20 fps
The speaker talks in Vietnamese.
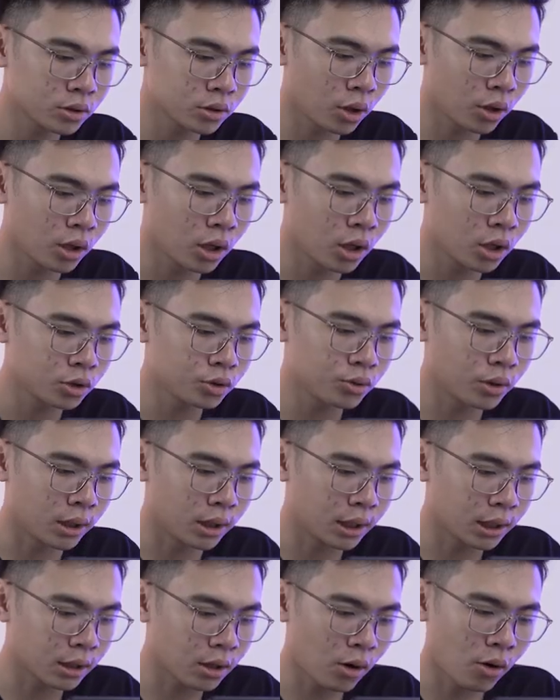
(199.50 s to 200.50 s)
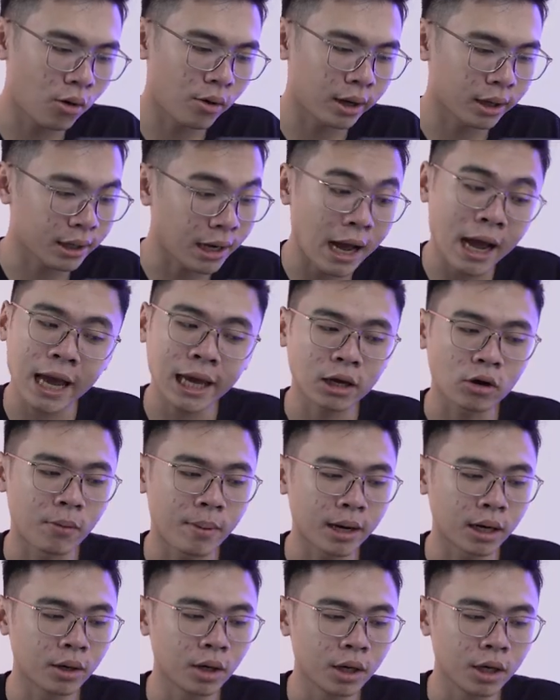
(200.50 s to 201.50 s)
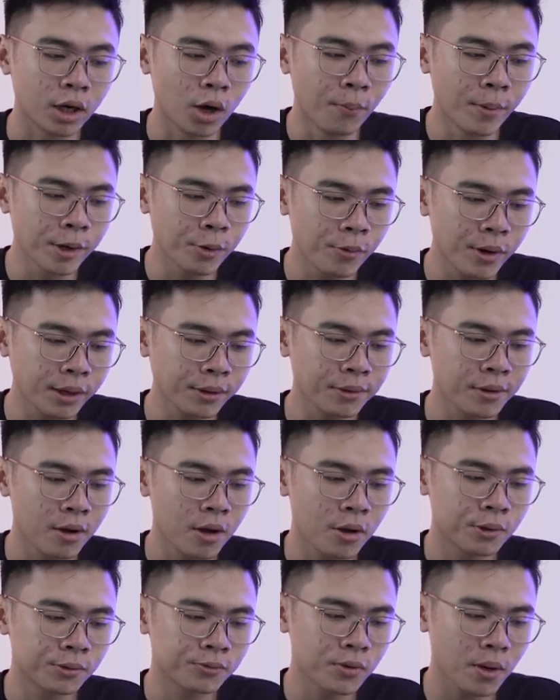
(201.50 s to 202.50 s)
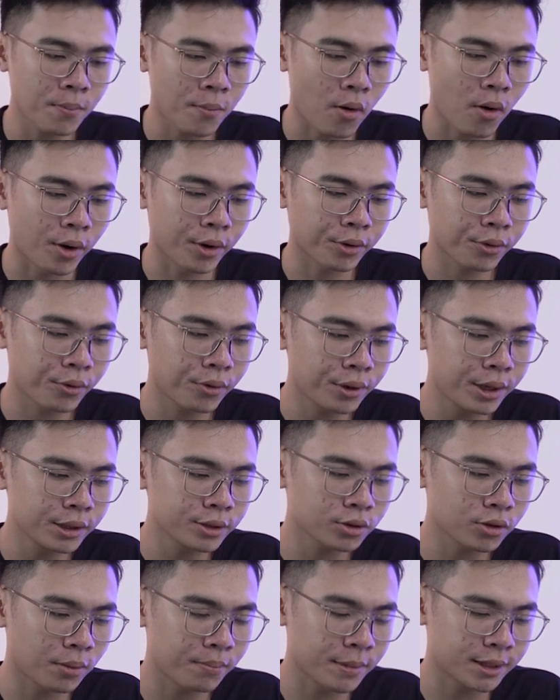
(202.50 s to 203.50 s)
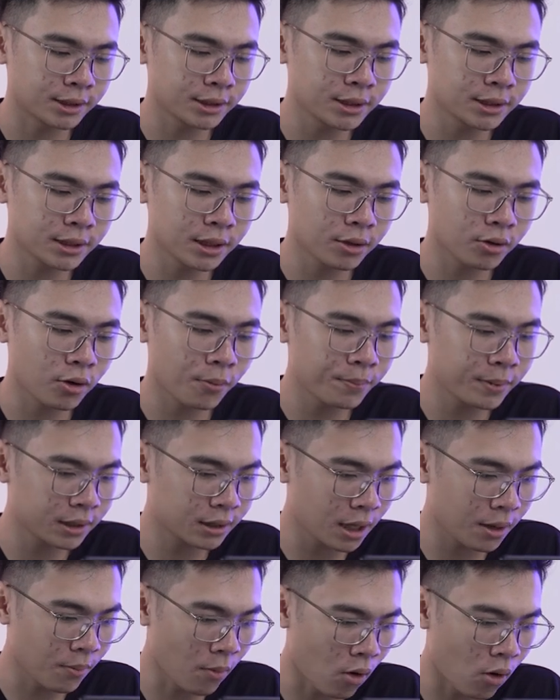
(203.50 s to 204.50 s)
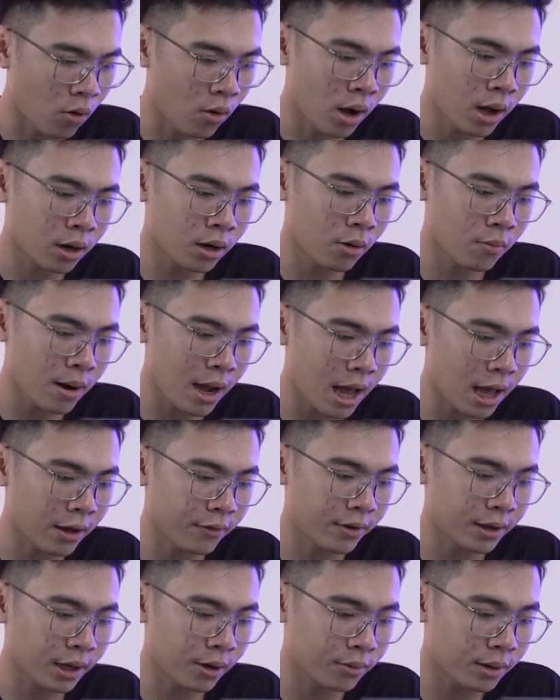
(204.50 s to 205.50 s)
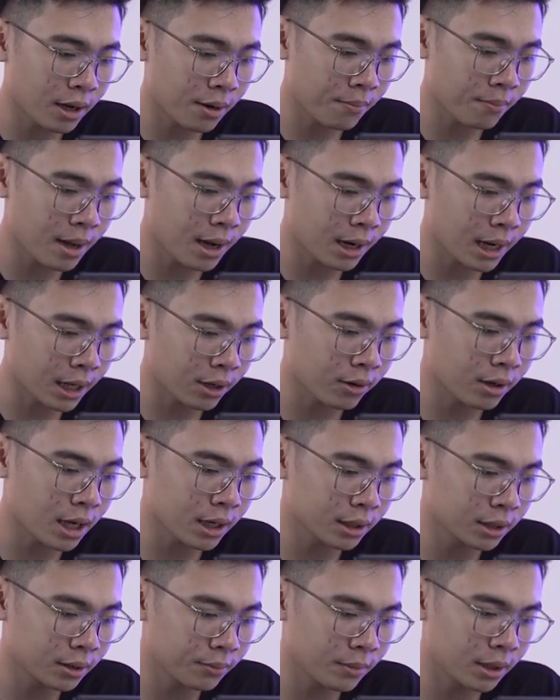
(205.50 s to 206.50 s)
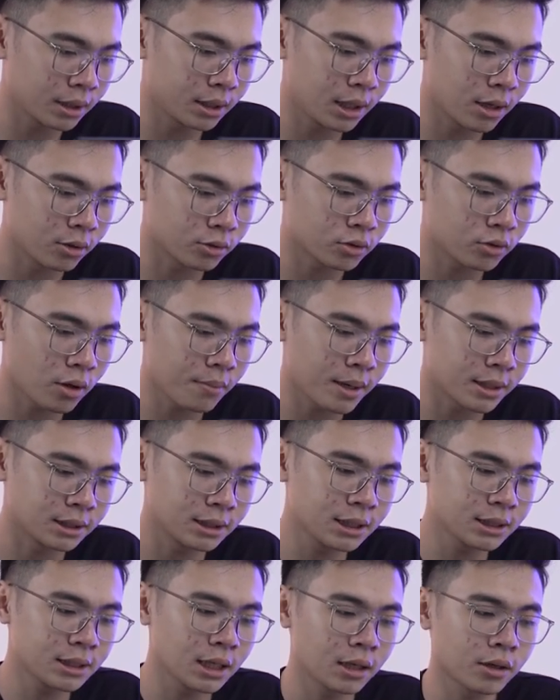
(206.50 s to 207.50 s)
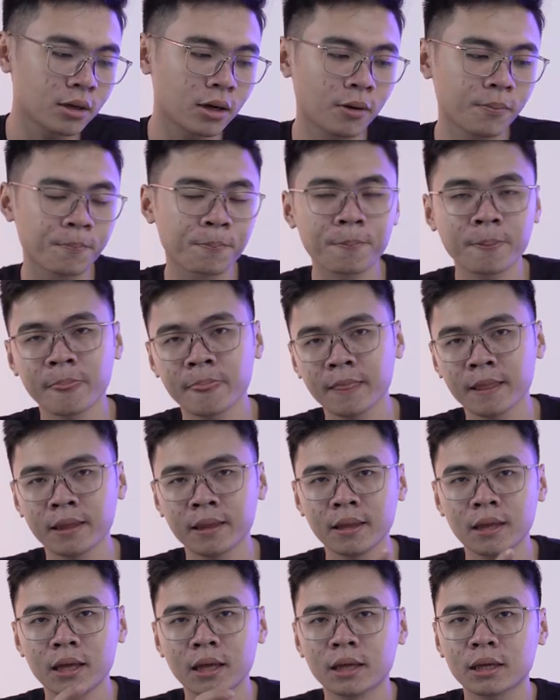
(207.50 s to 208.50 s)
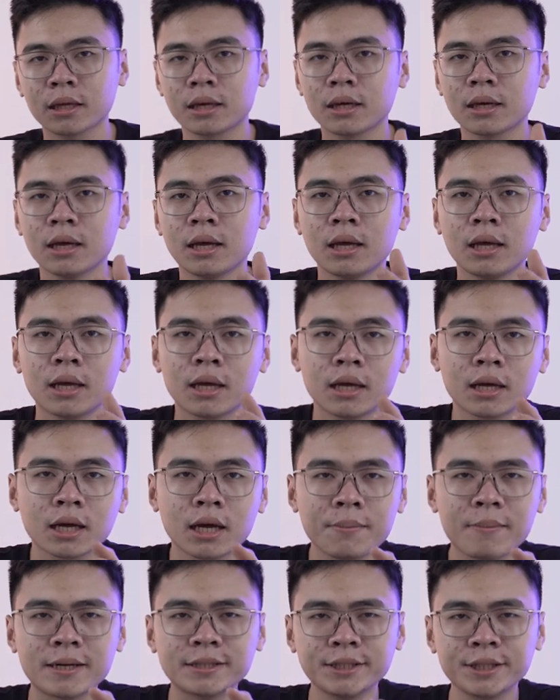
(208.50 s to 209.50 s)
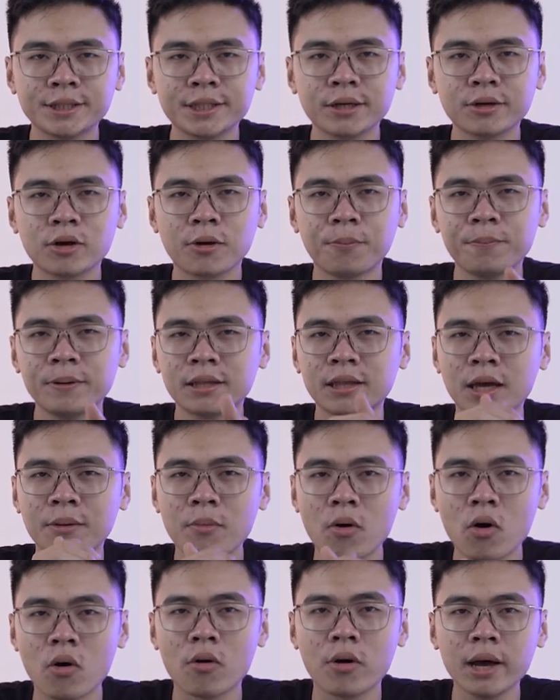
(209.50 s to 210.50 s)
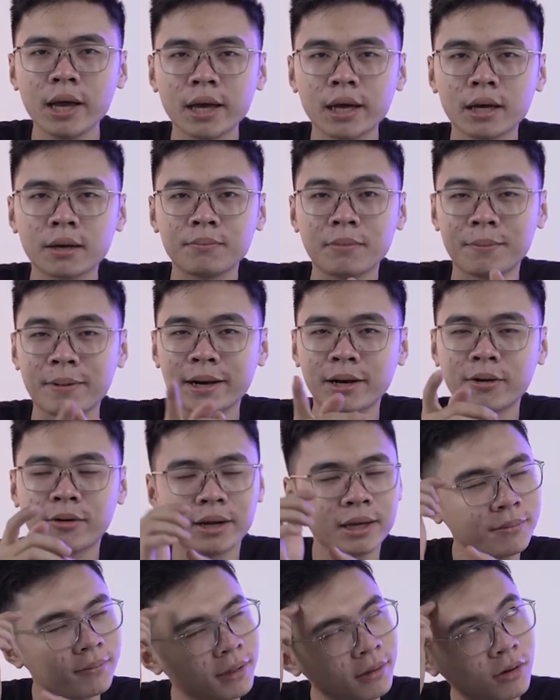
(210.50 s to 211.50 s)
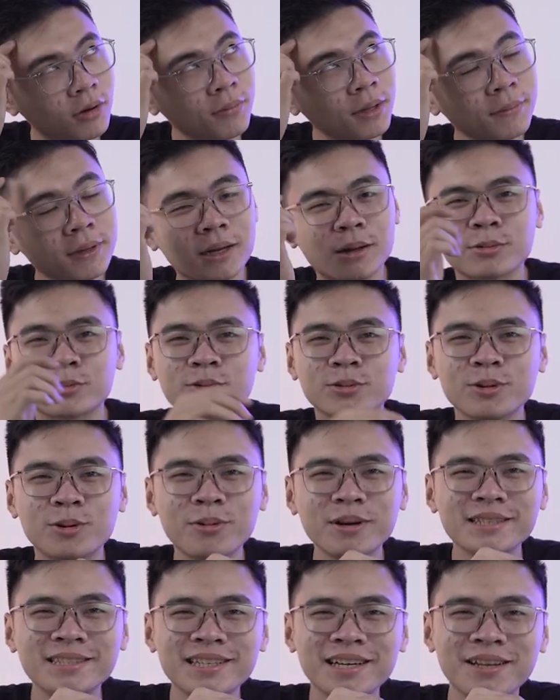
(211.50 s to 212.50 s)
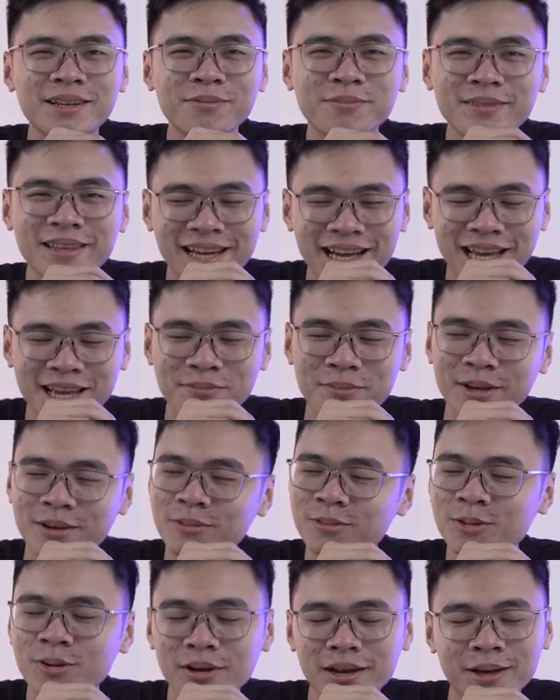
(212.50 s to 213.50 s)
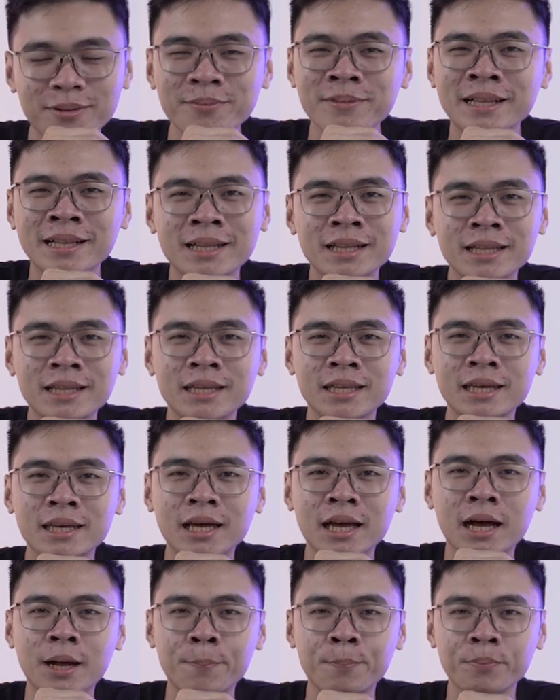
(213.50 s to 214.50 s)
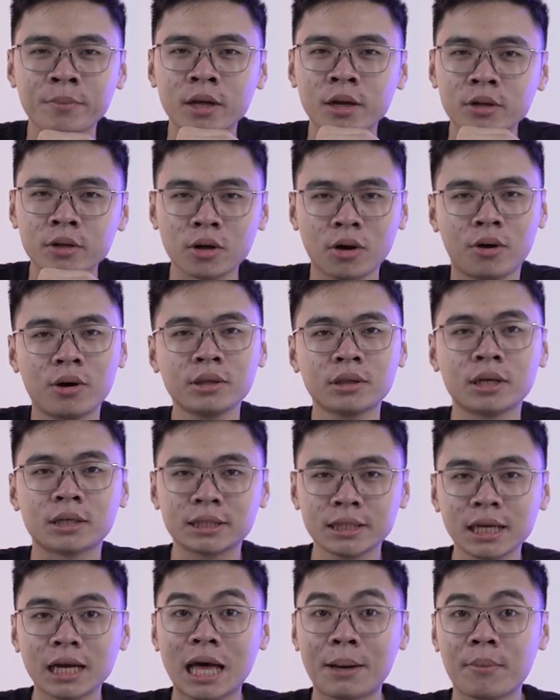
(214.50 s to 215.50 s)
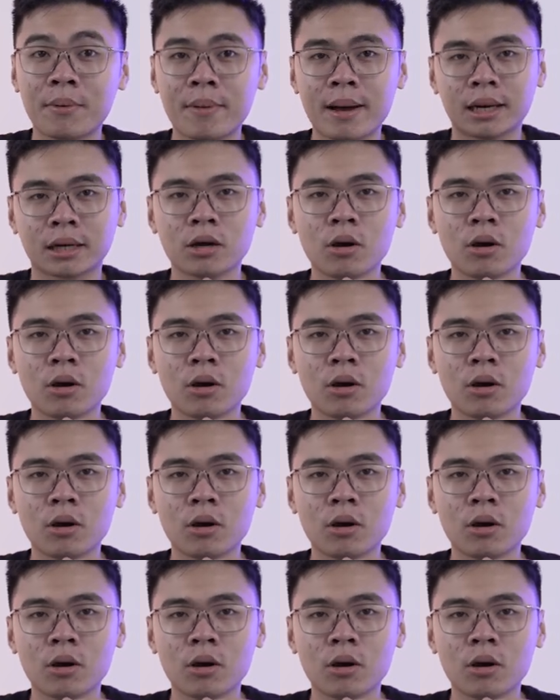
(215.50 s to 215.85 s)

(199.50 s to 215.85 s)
Rồi, chuyển đến câu hỏi khá hay của bạn Hiếu Minh Nguyễn. Cho em hỏi có nên chọn màn G-Sync Compatible không ạ? Và hiệu năng mang lại có khác biệt nhiều so với màn G-Sync không? Cái màn G-Sync Compatible ấy mà bạn nói, mình không biết mình đọc đúng hay chưa, tiếng Anh của mình không tốt lắm. Thì đó thực chất là một màn